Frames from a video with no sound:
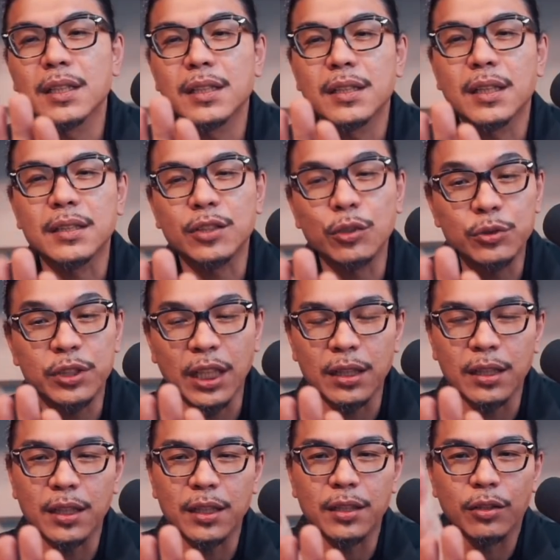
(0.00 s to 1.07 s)
啊，中间
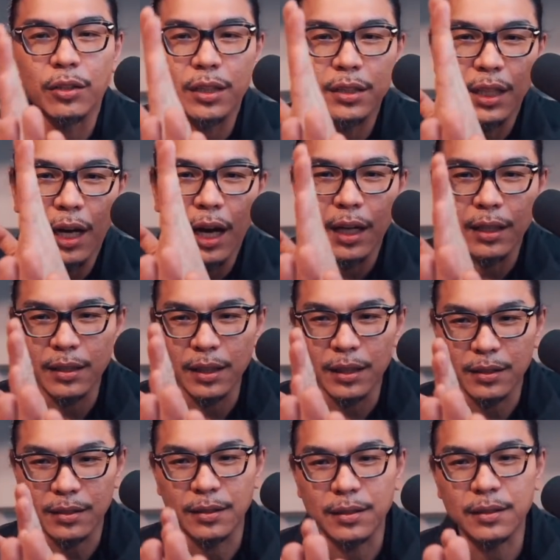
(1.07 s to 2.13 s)
呢有一个叫安第
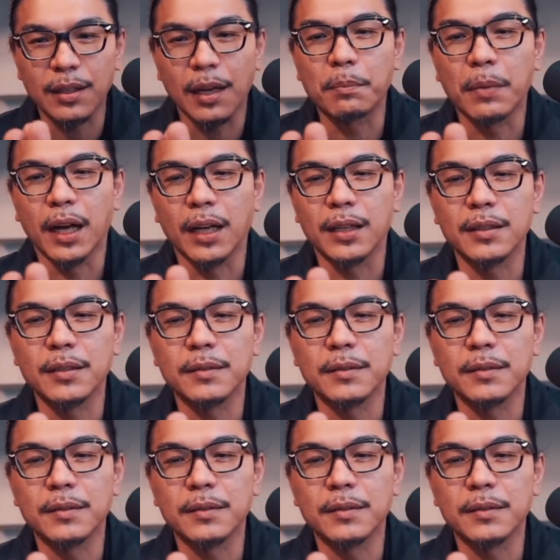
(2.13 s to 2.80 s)
斯山脉的，